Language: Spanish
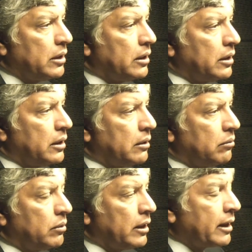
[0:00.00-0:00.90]

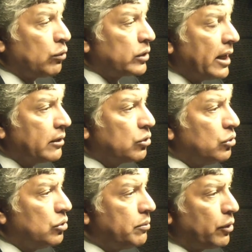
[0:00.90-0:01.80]
eh, ejecutar
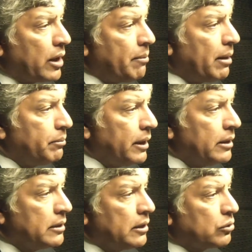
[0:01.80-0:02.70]
todo el programa
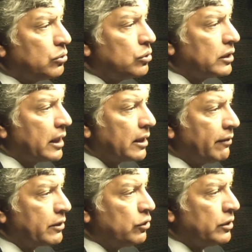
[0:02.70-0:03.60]
ambiente, todo lo que tiene
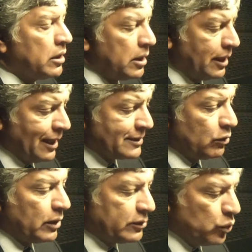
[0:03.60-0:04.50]
que ver con el
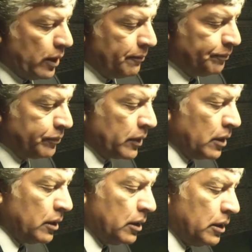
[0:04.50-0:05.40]
aseo de la ciudad.
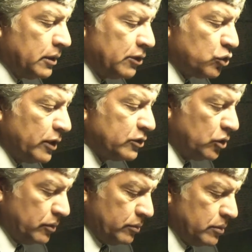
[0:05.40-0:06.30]
Dicho
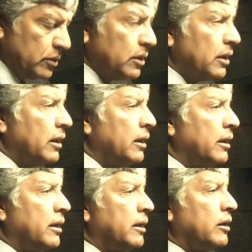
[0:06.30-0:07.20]
eso,
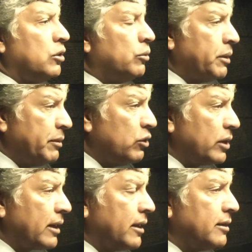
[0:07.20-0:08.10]
eh, lo
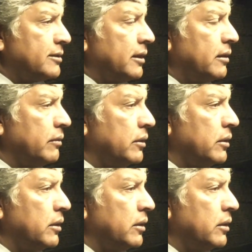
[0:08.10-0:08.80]
primero que hay que decir